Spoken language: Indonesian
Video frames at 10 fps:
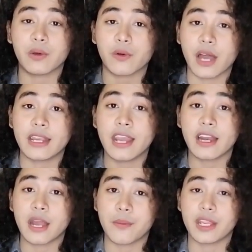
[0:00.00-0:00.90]
melakukan
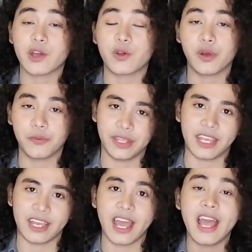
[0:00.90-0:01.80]
yang namanya queer
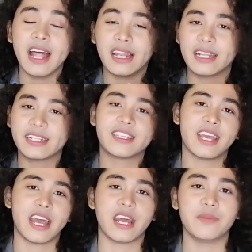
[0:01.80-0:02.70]
baiting Let's
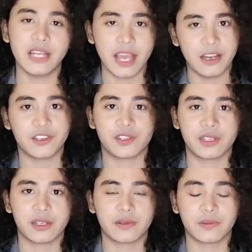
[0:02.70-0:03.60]
say ada Billie Eilish.